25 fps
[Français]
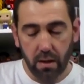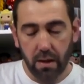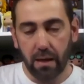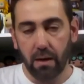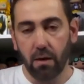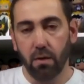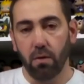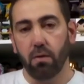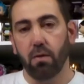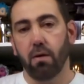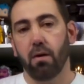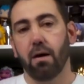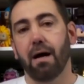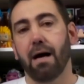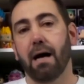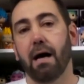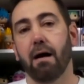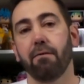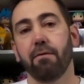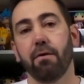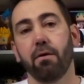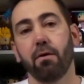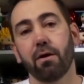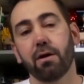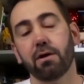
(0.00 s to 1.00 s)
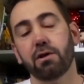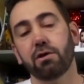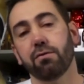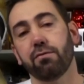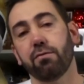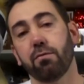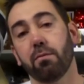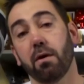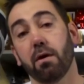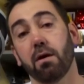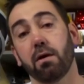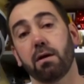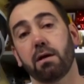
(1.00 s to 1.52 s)
Alors, avec le
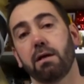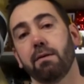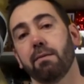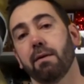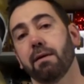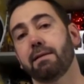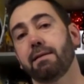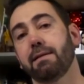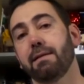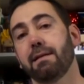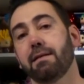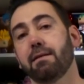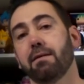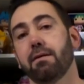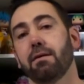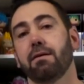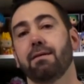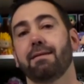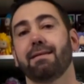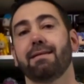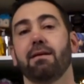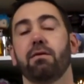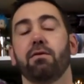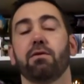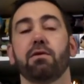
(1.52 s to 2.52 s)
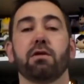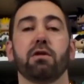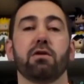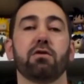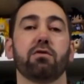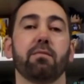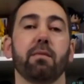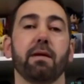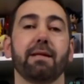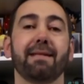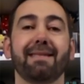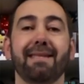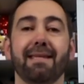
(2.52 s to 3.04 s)
réchauffement climatique, c'est le
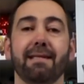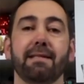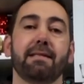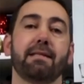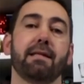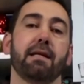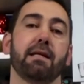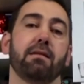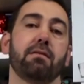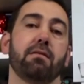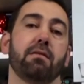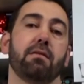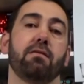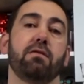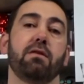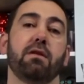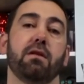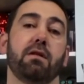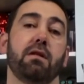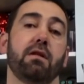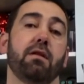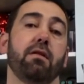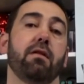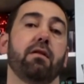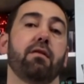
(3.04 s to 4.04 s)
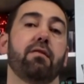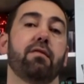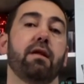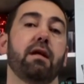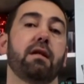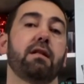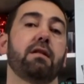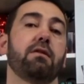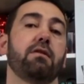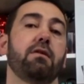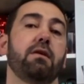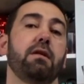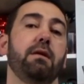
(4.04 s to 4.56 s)
changement d'insectes. C'est-à-dire que les
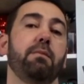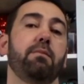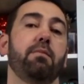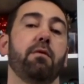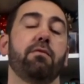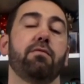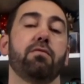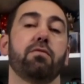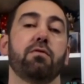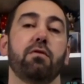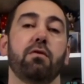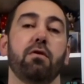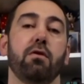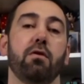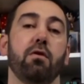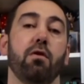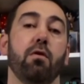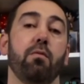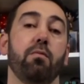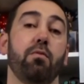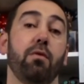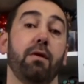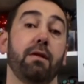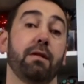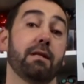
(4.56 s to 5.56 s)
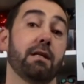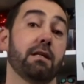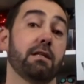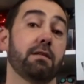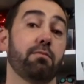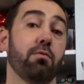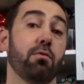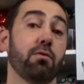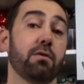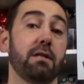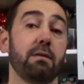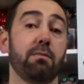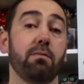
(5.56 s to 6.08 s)
insectes, euh, on peut les
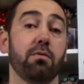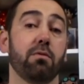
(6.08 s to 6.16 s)
transporter,